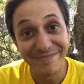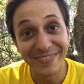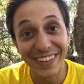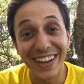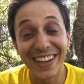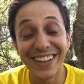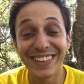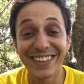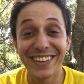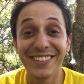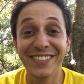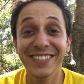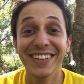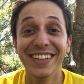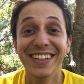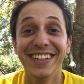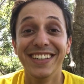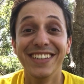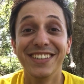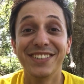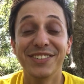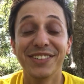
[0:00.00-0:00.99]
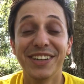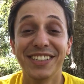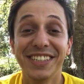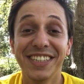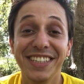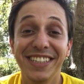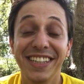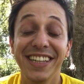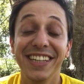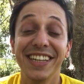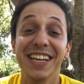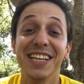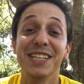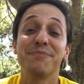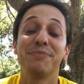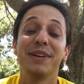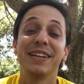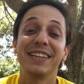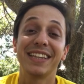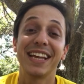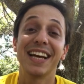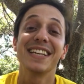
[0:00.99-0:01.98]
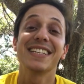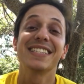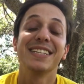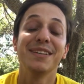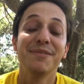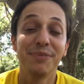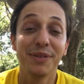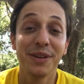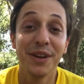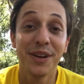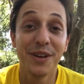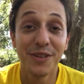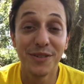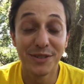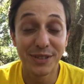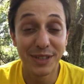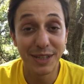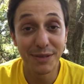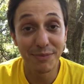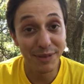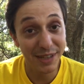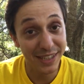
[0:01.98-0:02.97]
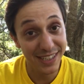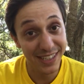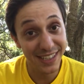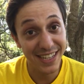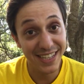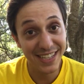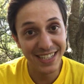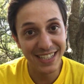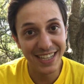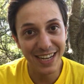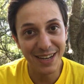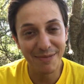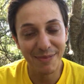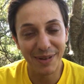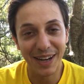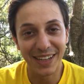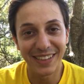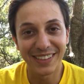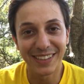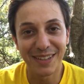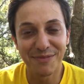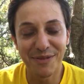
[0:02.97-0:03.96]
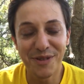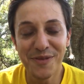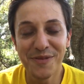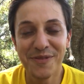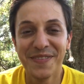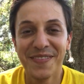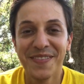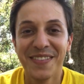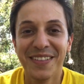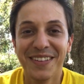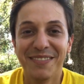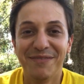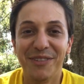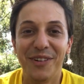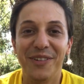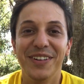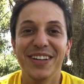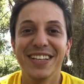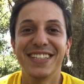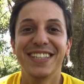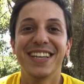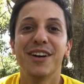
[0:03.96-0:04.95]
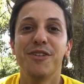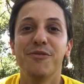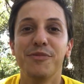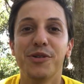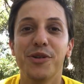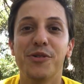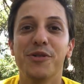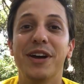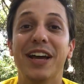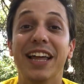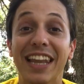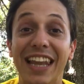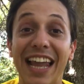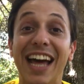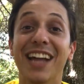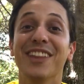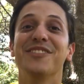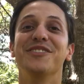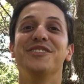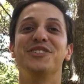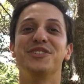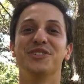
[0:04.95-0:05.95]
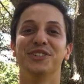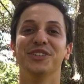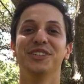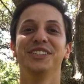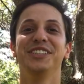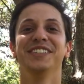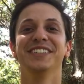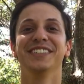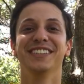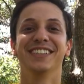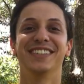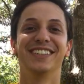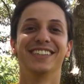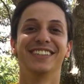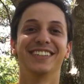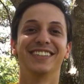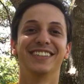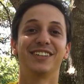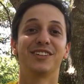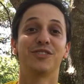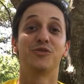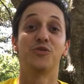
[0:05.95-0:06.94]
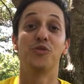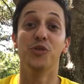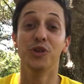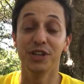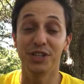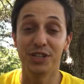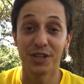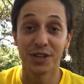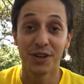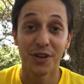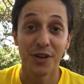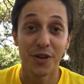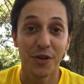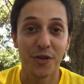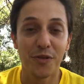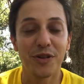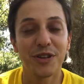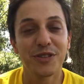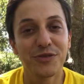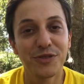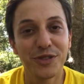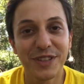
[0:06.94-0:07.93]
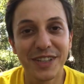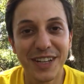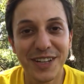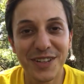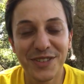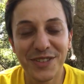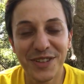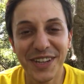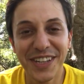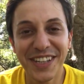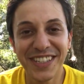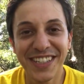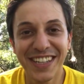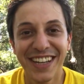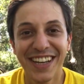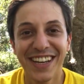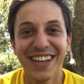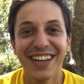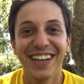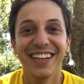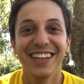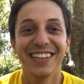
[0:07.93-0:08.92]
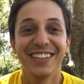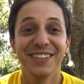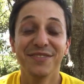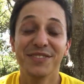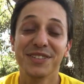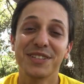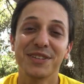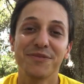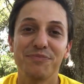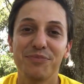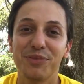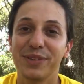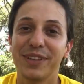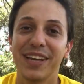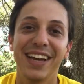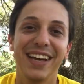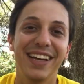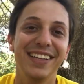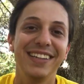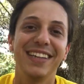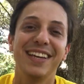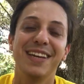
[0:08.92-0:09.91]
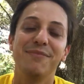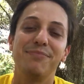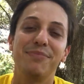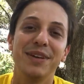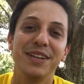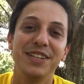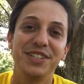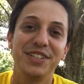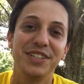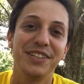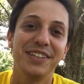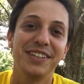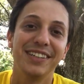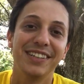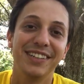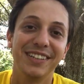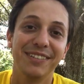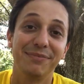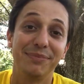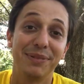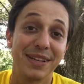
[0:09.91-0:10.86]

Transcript: né? Então, isso a gente tem que respeitar sempre os limites desses animais, tá bom? Bom, esse é o meu relato de hoje. Uh, cuide com as frustrações e se você puder aí de repente uh,